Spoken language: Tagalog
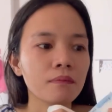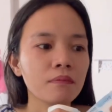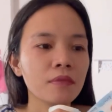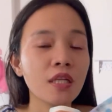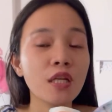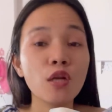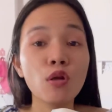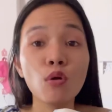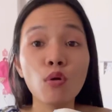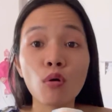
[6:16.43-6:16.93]

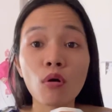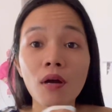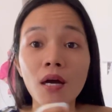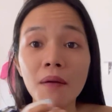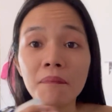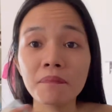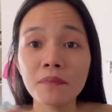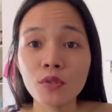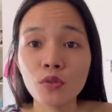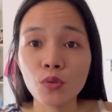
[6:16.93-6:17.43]
Nilo-look
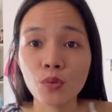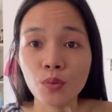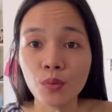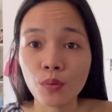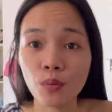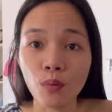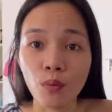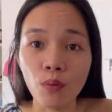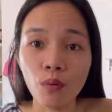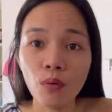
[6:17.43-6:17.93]
up to
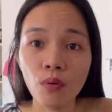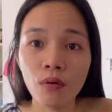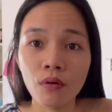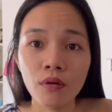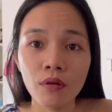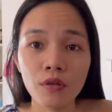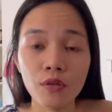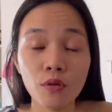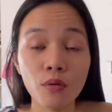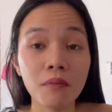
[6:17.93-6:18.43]
ko
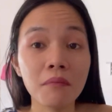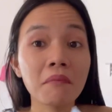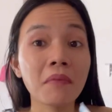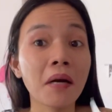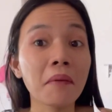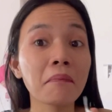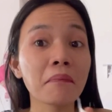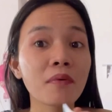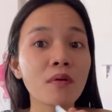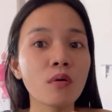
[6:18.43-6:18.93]
yung
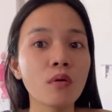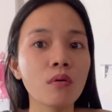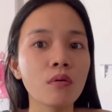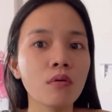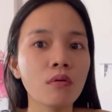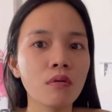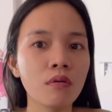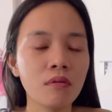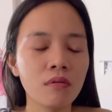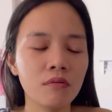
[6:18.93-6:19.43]
mom ko,
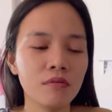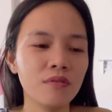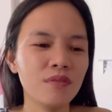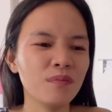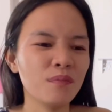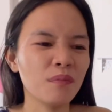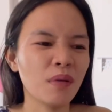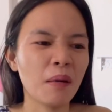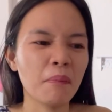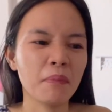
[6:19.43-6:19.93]

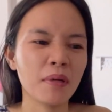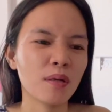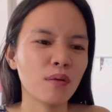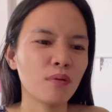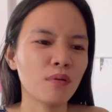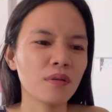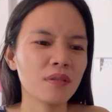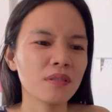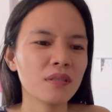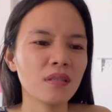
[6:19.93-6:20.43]
yung mama ko
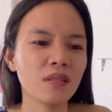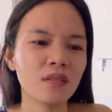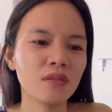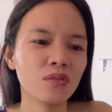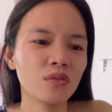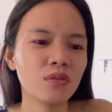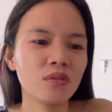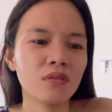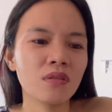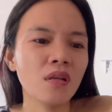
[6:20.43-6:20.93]
kasi
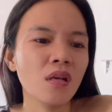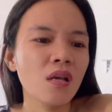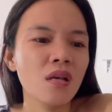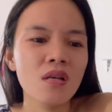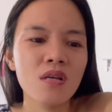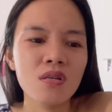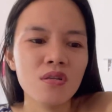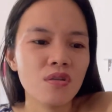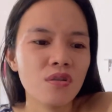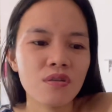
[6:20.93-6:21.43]
she's
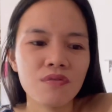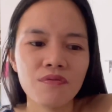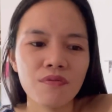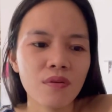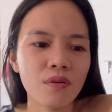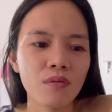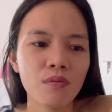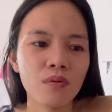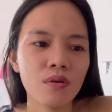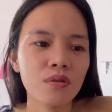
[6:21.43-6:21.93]
just
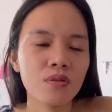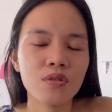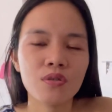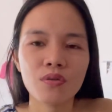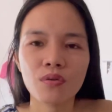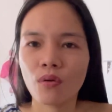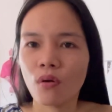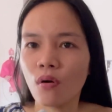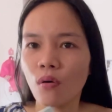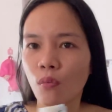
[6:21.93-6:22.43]
very
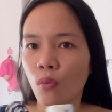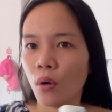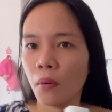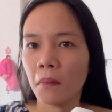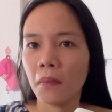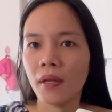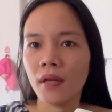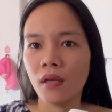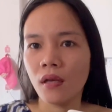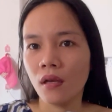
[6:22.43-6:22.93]
strong
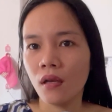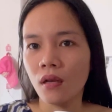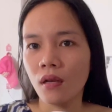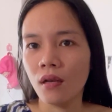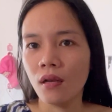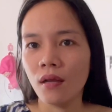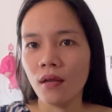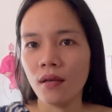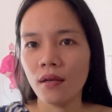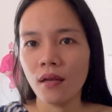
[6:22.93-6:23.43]
woman
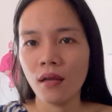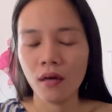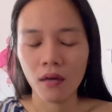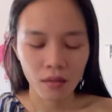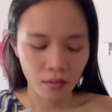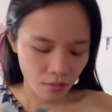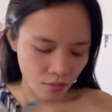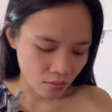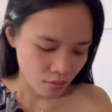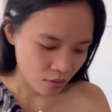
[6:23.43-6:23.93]

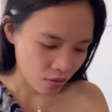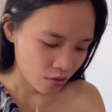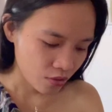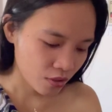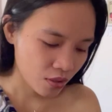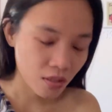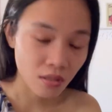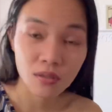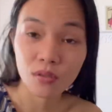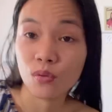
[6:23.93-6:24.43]
na
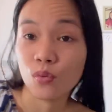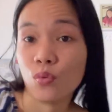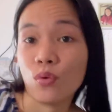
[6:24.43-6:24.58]
she can do